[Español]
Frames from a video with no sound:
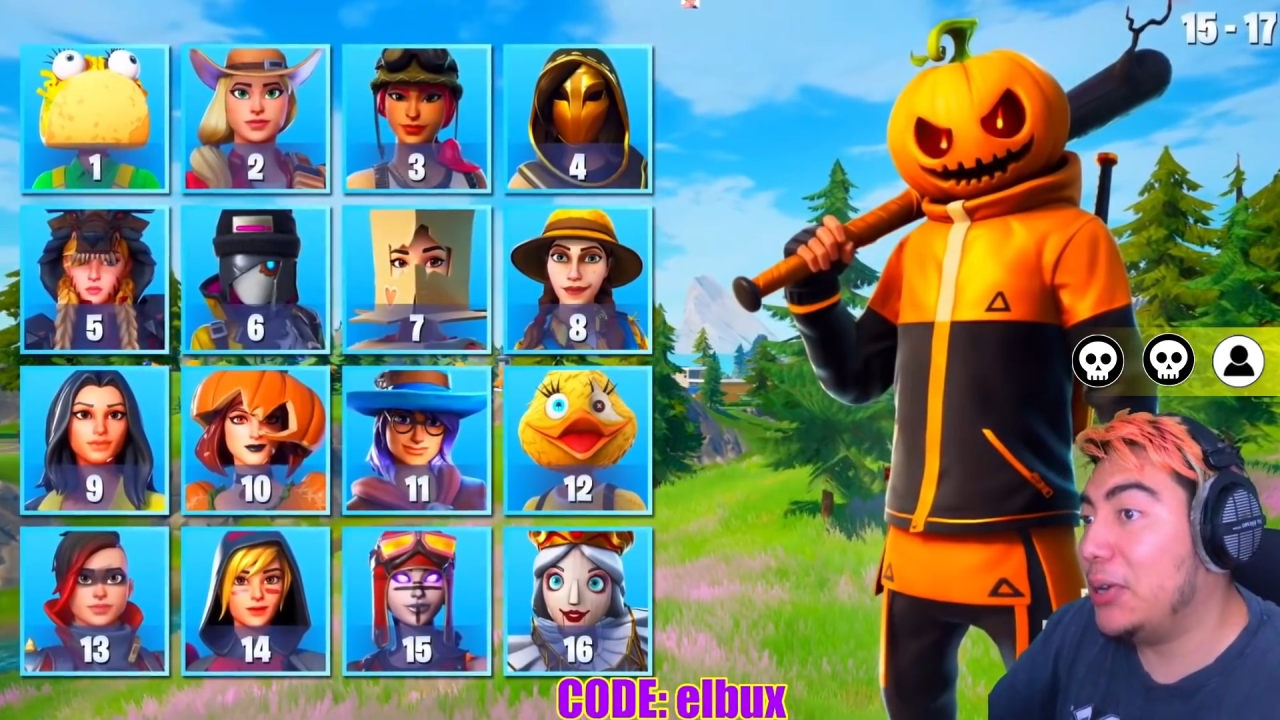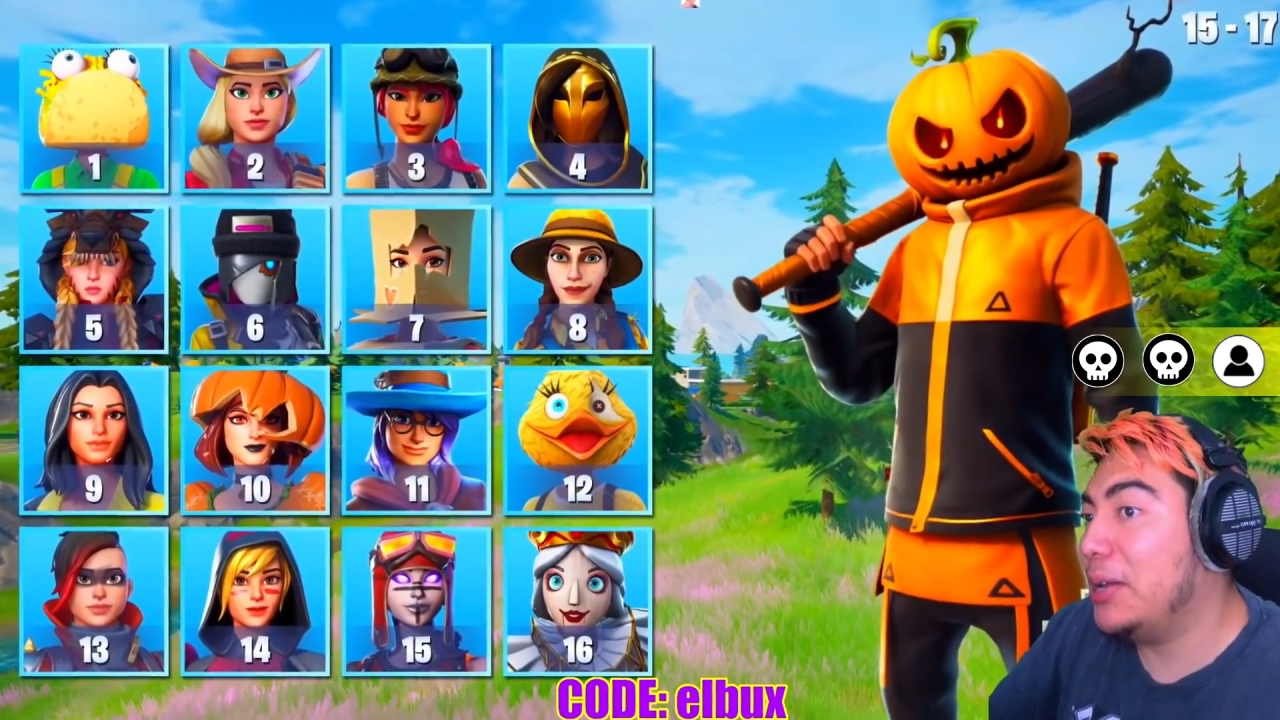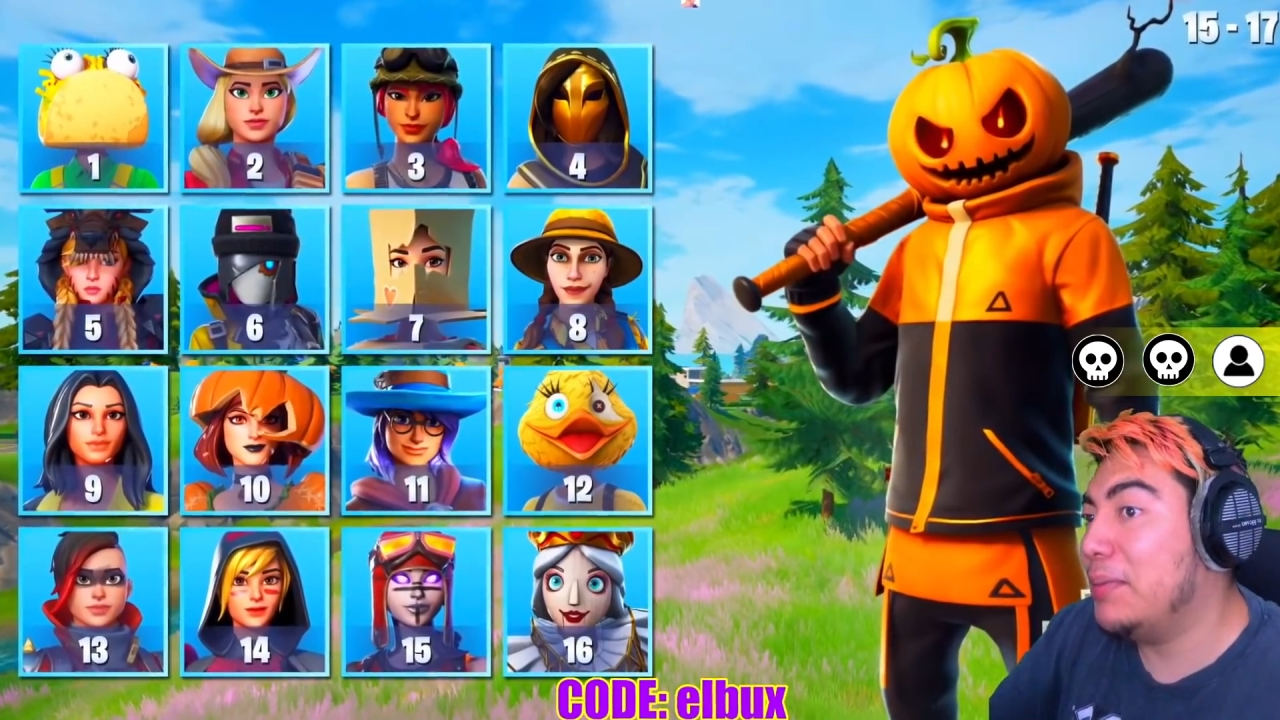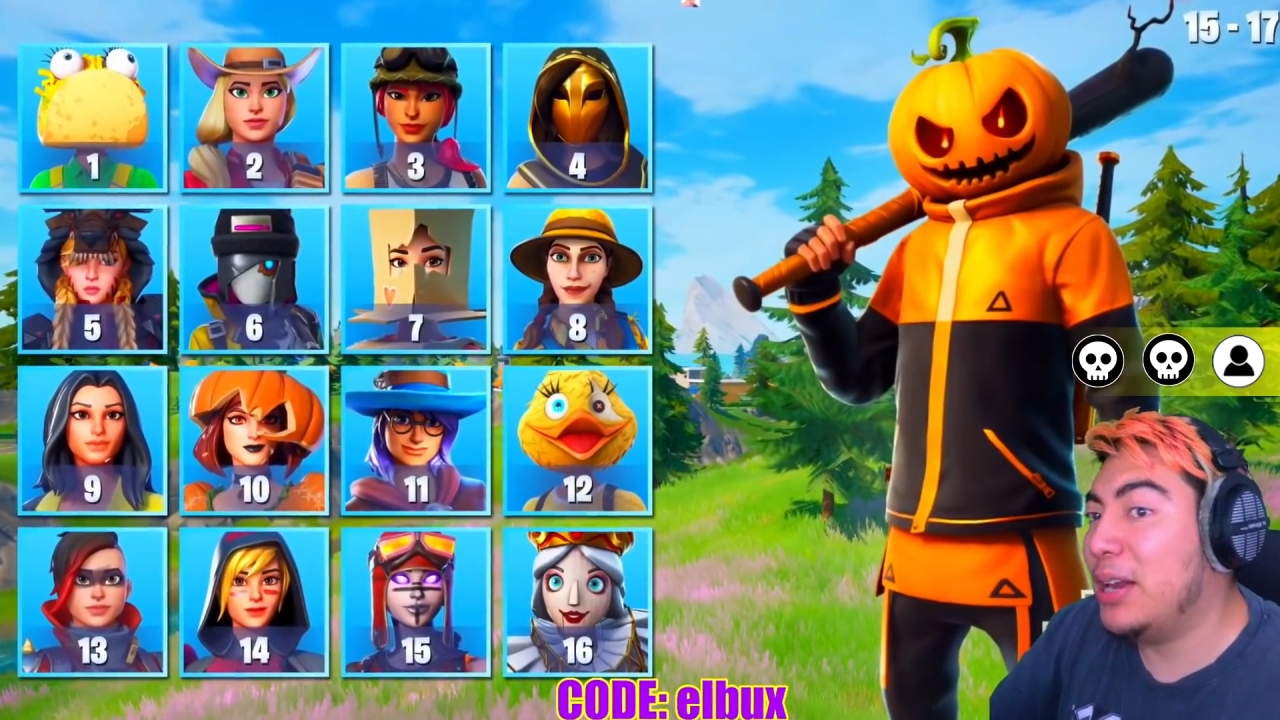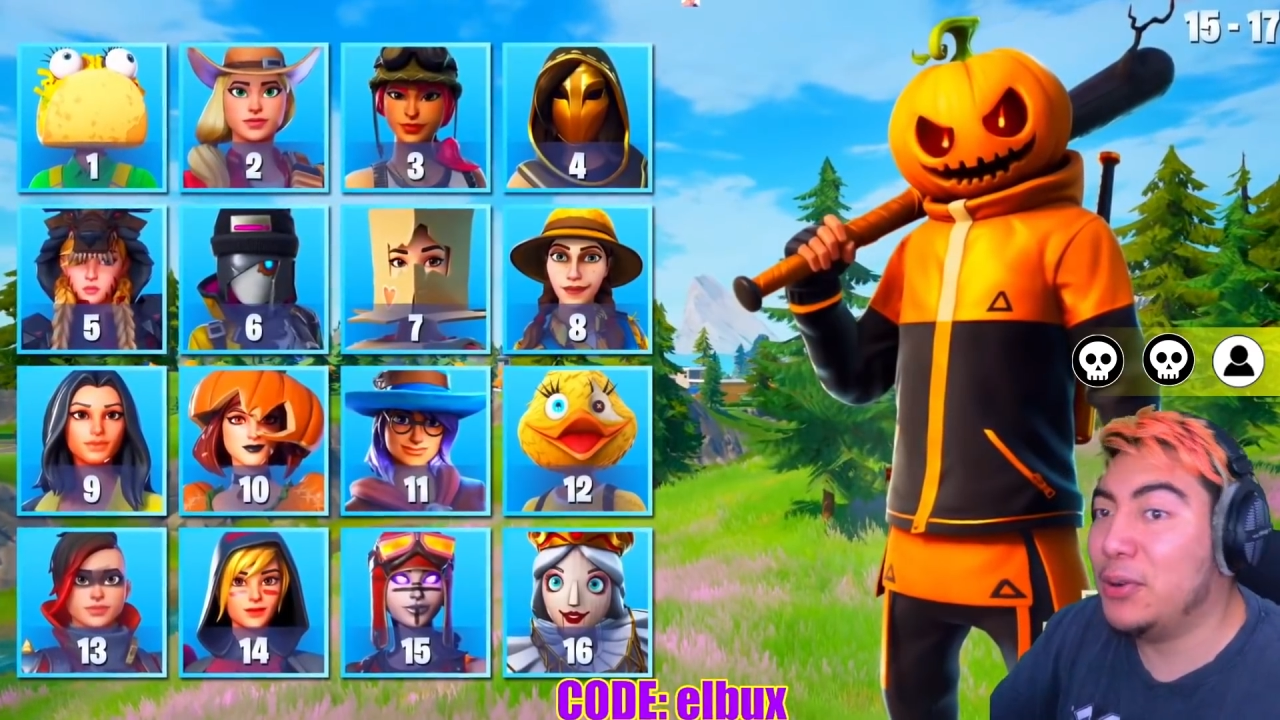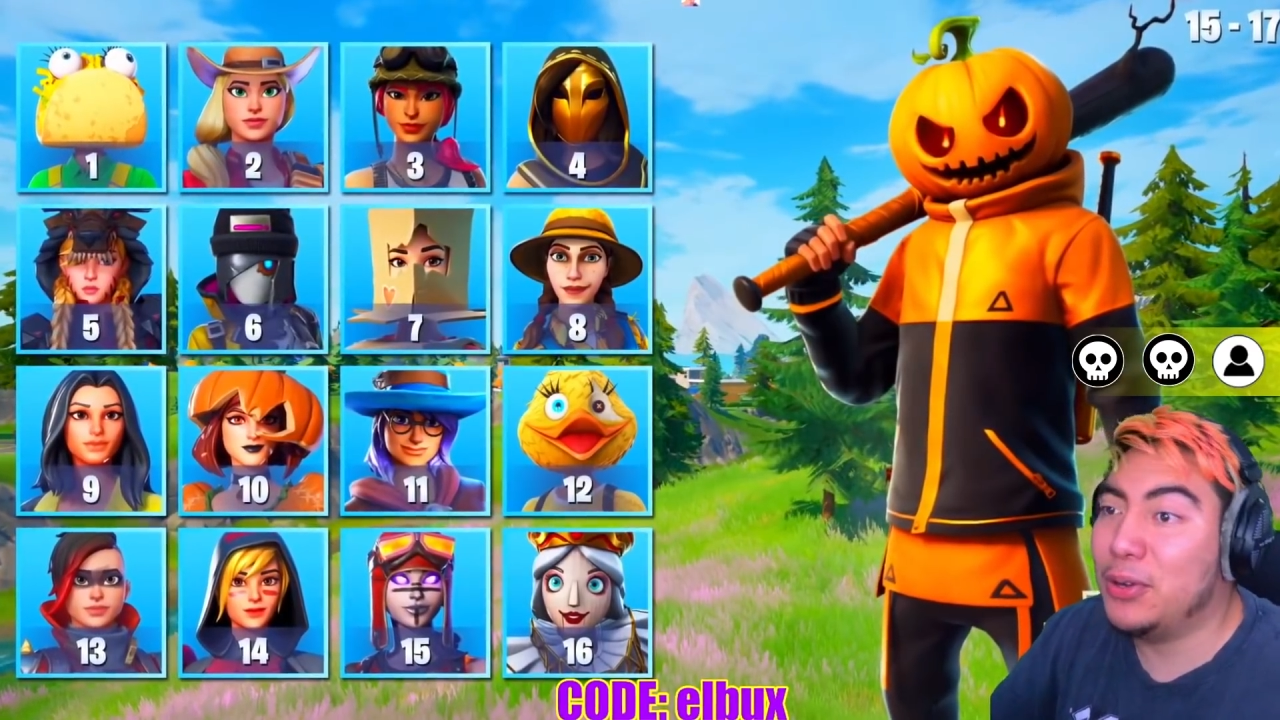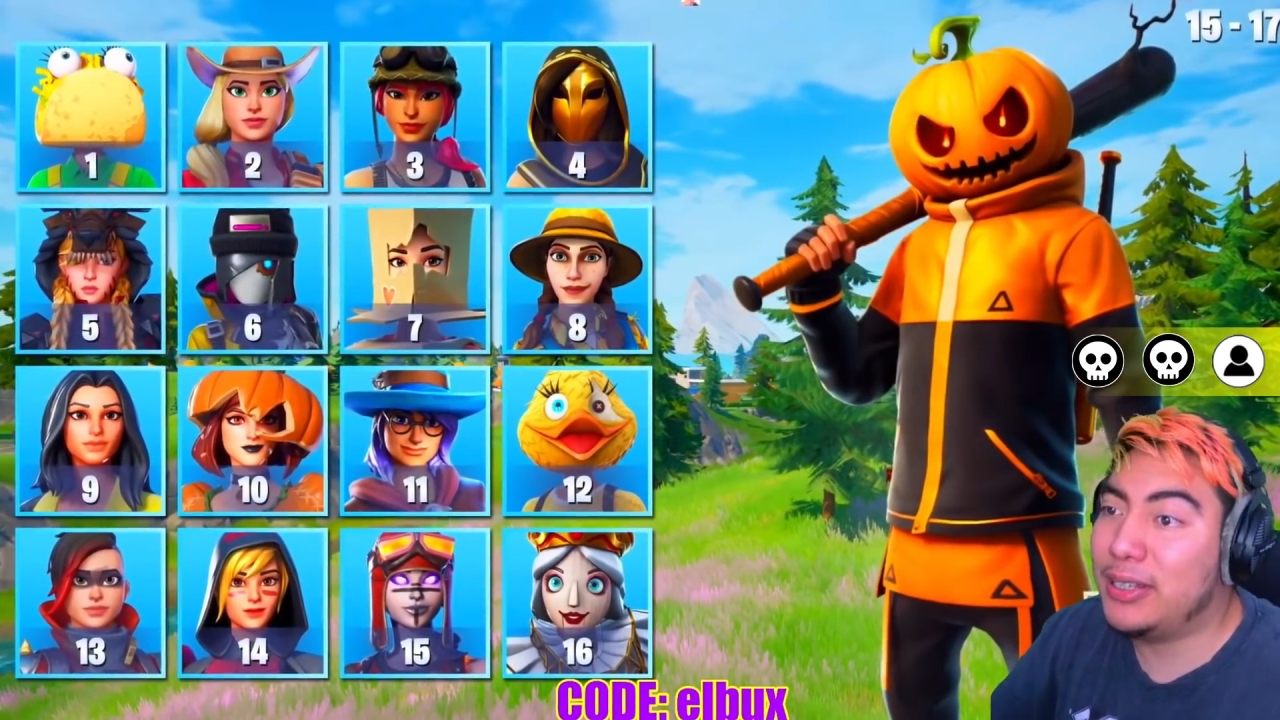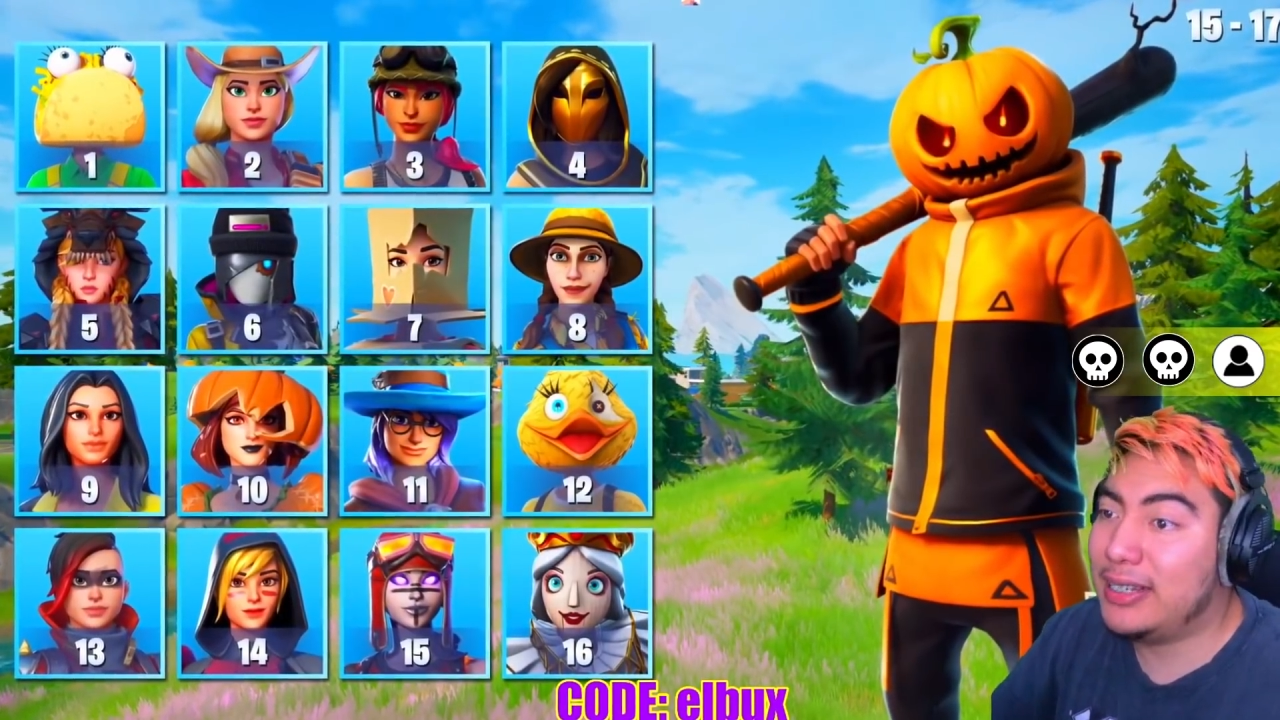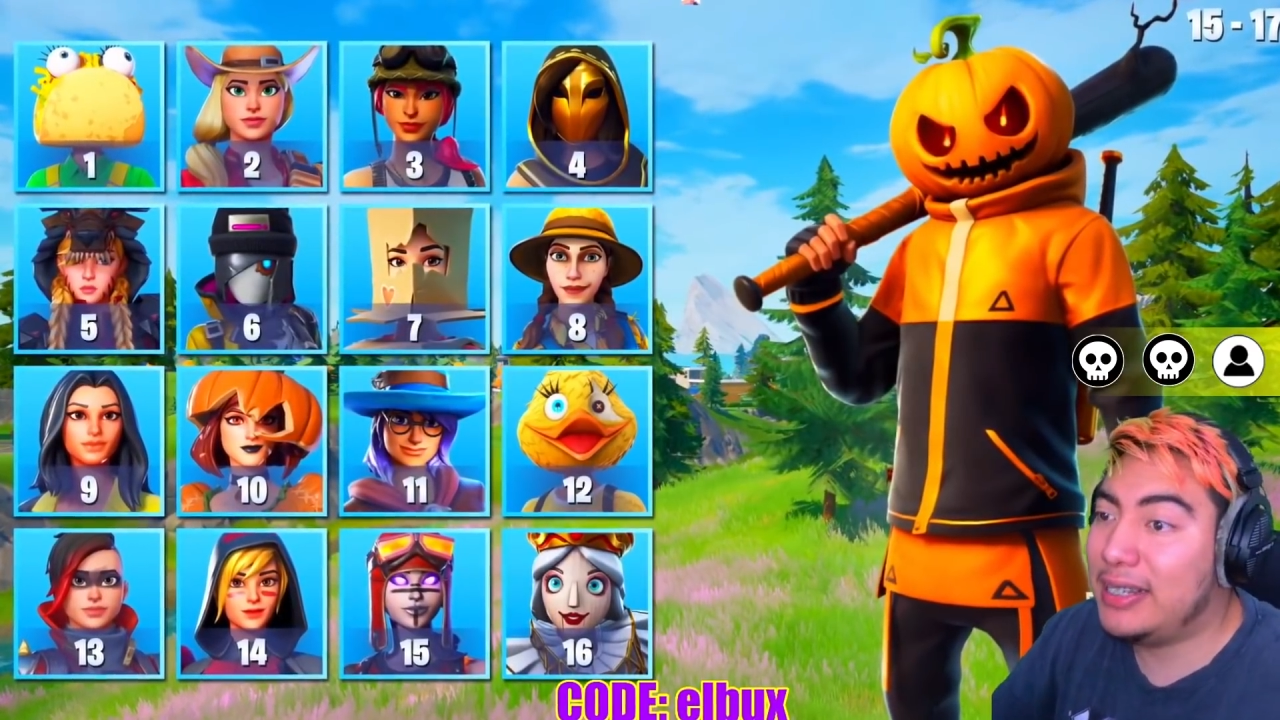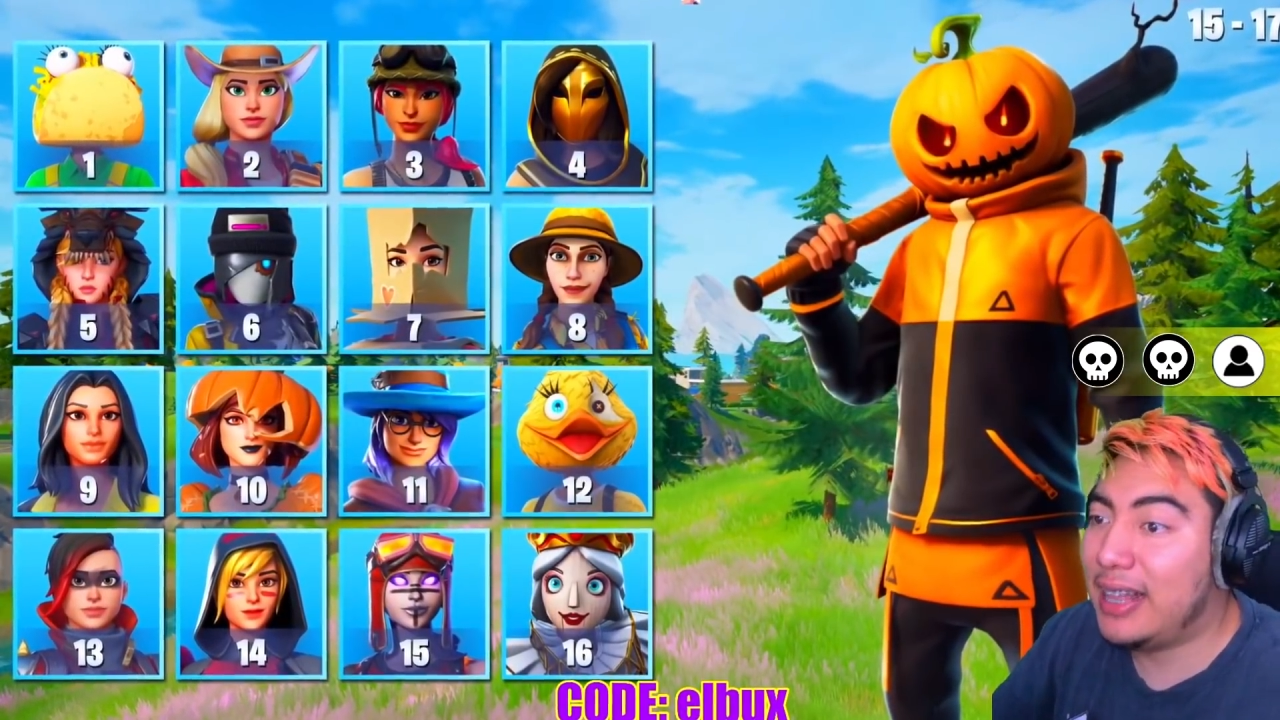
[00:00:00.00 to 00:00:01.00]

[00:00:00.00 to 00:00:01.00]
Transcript: hermano No sé si